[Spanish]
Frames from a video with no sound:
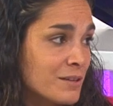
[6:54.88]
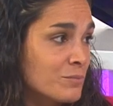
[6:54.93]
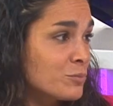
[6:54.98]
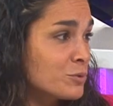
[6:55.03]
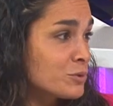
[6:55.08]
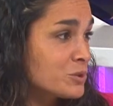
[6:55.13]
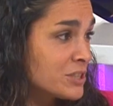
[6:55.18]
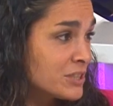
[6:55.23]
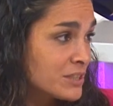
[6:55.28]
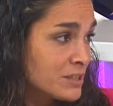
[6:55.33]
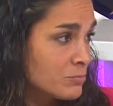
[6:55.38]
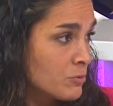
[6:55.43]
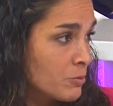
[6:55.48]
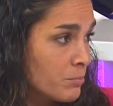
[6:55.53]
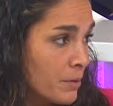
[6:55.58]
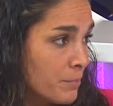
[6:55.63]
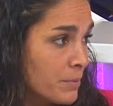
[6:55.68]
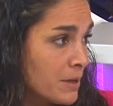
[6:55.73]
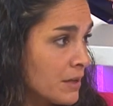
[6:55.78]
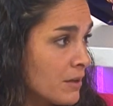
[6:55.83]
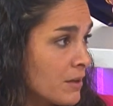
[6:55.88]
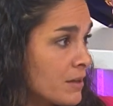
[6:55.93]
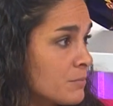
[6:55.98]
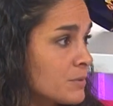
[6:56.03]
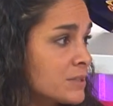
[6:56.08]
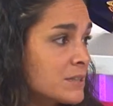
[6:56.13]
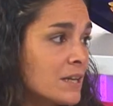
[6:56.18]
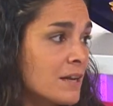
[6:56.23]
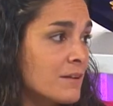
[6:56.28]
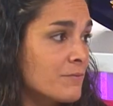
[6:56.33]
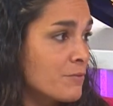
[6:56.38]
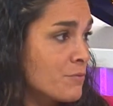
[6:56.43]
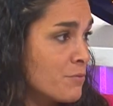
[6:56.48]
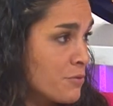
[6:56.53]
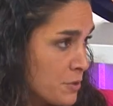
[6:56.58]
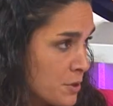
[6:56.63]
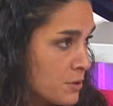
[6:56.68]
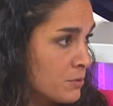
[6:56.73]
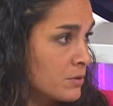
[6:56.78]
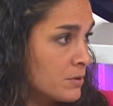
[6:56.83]
muchísimo papeleo, además de la
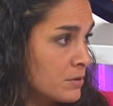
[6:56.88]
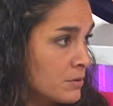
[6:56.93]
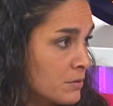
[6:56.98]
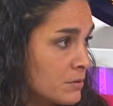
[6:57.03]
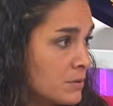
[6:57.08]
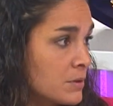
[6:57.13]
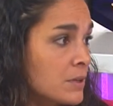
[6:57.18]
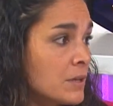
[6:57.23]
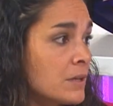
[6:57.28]
función